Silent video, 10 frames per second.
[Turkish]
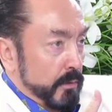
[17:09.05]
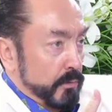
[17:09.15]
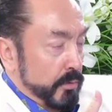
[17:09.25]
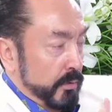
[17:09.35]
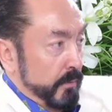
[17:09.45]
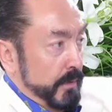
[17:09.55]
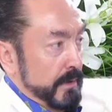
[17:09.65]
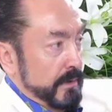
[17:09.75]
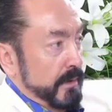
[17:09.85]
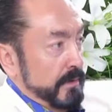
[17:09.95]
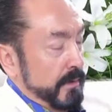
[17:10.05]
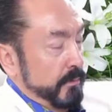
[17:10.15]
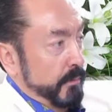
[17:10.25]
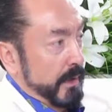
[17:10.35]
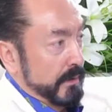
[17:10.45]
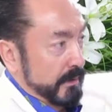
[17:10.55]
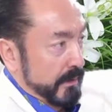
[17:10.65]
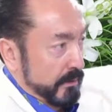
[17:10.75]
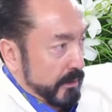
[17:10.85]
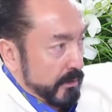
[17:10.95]
Çünkü bir insan sen Mehdi
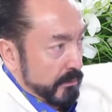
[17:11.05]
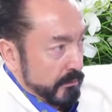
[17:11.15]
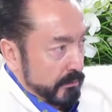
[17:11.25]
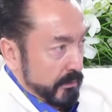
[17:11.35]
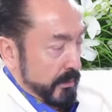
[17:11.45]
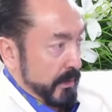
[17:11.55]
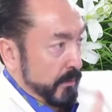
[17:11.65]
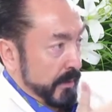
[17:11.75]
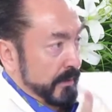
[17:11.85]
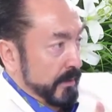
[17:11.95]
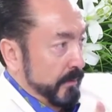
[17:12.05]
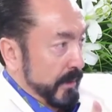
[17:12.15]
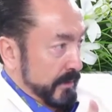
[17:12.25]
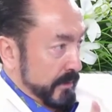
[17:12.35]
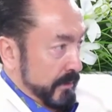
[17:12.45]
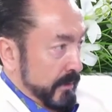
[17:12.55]
din iman edilmez.